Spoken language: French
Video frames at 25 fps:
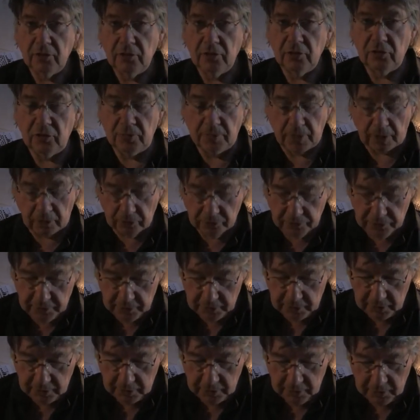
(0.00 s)
J'ai mal au
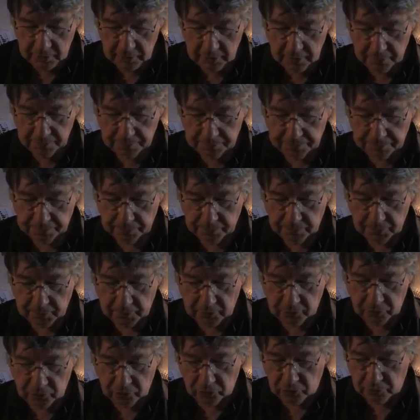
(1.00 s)
nez,
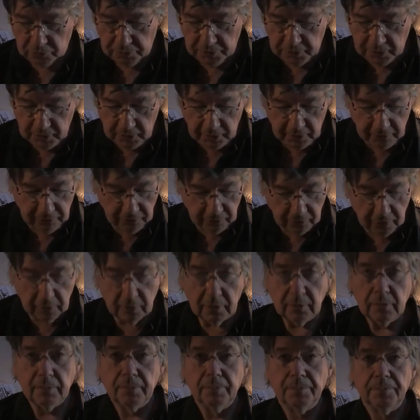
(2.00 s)
je suis
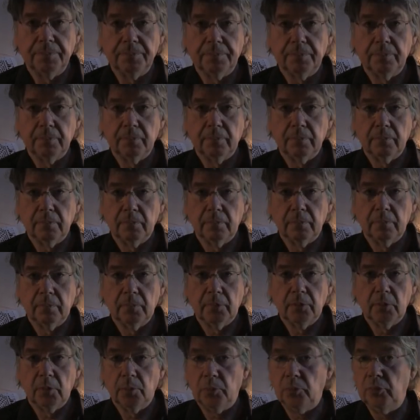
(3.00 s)
ivre,
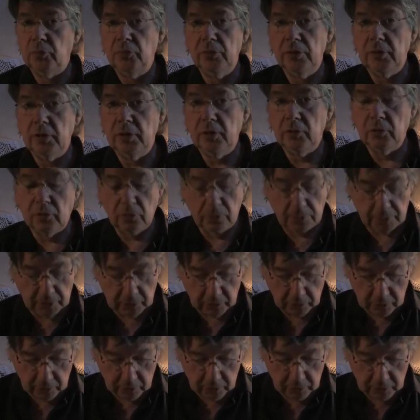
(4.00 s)
puni de
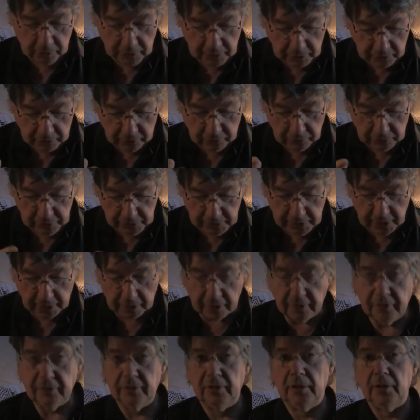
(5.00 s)
m'être
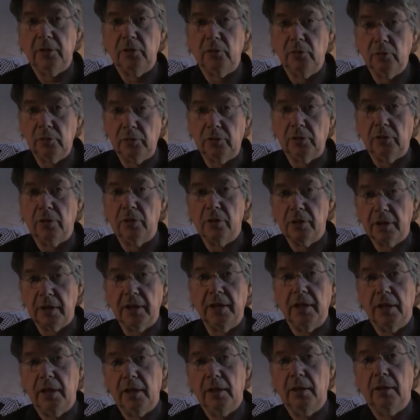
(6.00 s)
désolidarisé du temps
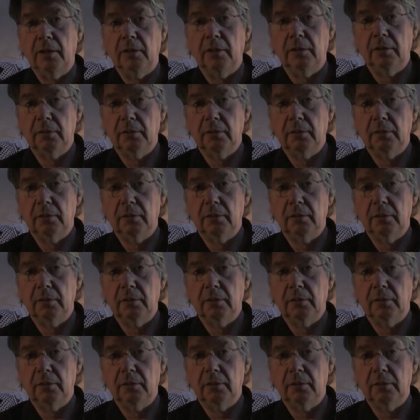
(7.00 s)
réel.